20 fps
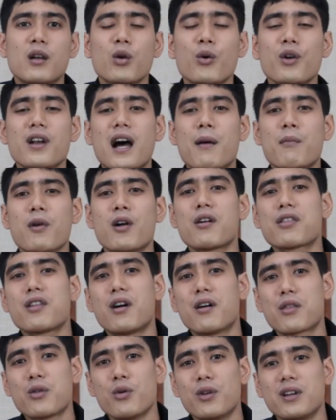รุ่นทำล็อก
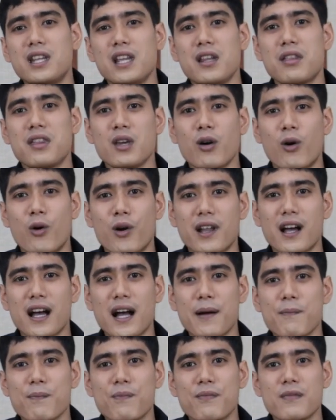20 TCO นะค
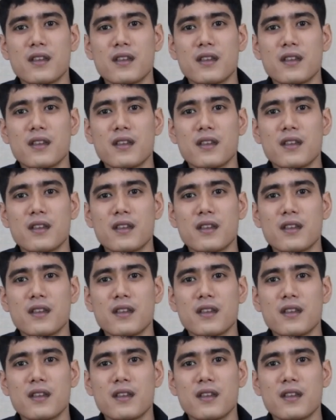รับ